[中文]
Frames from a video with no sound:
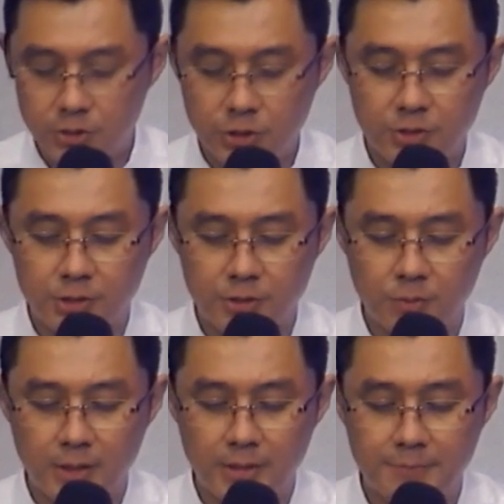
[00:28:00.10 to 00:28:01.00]
了拒绝以
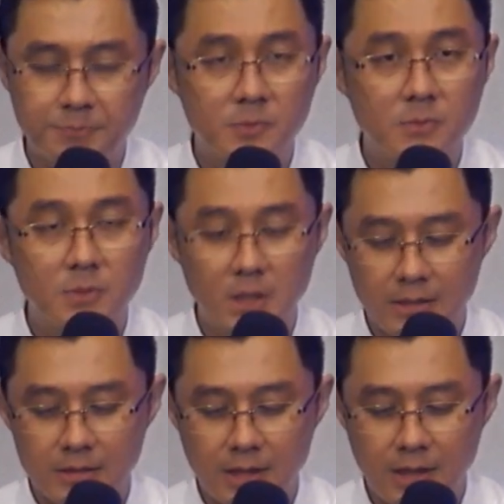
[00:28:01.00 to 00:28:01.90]
外呢，
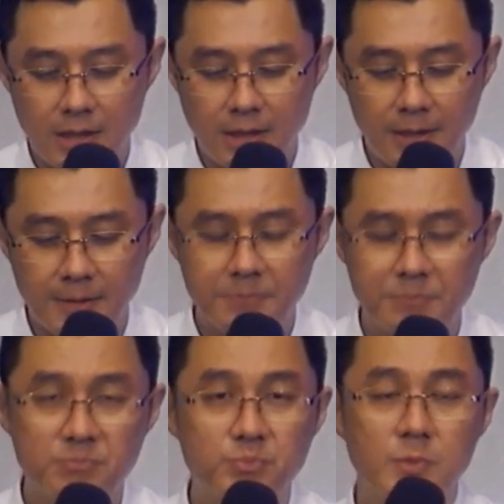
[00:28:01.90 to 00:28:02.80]
他还
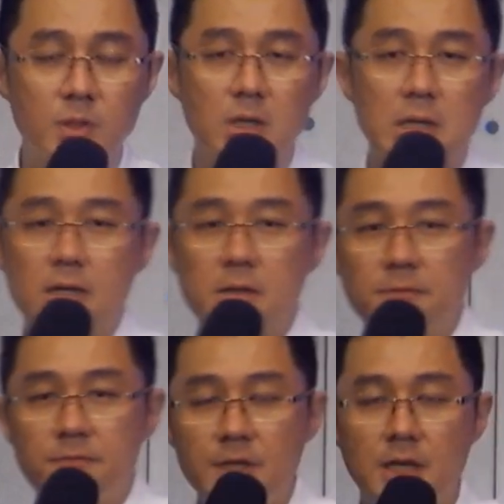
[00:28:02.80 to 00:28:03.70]

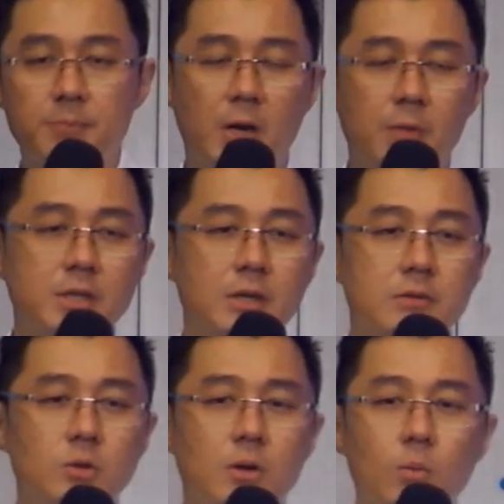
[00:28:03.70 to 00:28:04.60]
非常表明的
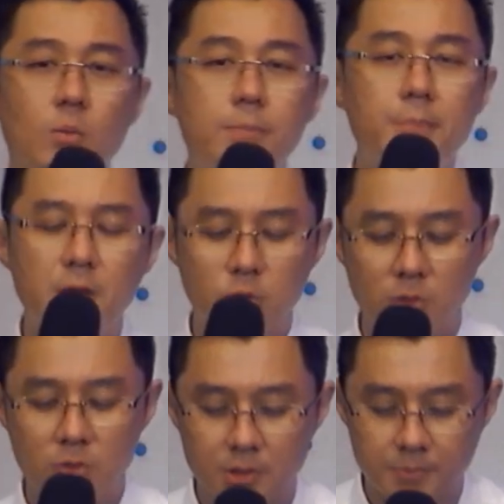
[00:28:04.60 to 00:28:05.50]
说：“我没有
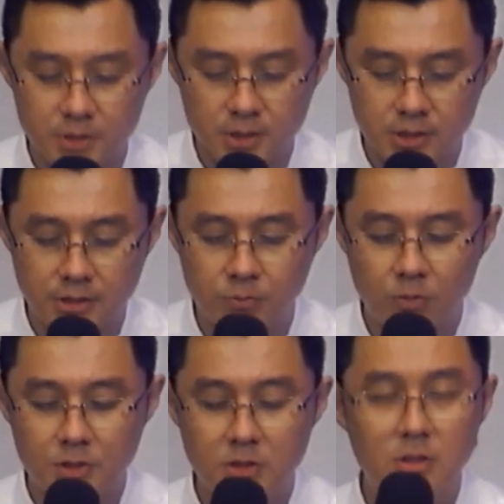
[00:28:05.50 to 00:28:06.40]
做错什么事情，
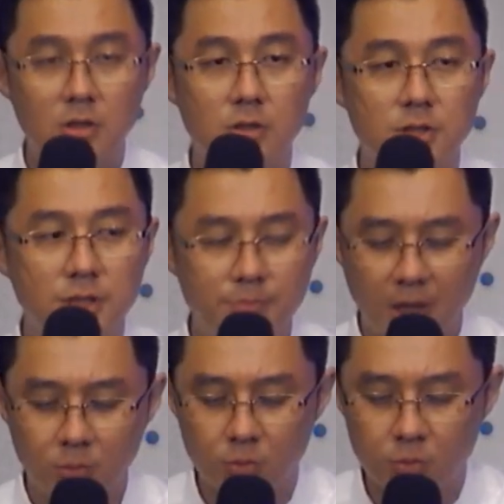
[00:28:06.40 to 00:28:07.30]
我是清
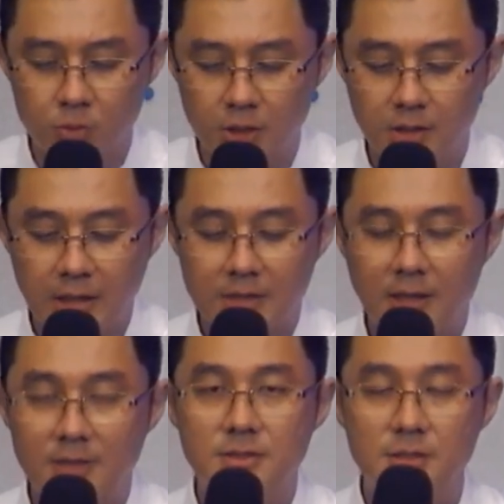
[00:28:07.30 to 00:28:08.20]
白无辜的。”
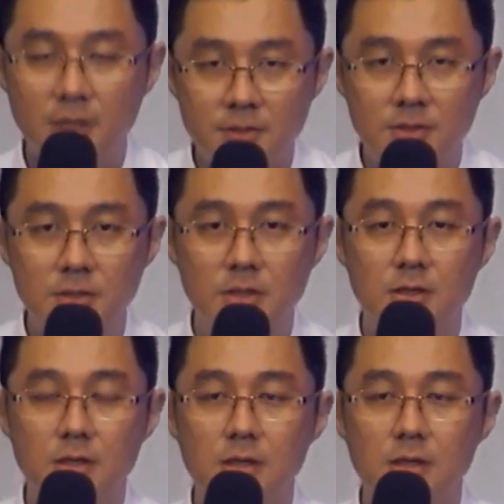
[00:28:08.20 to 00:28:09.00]
他甚至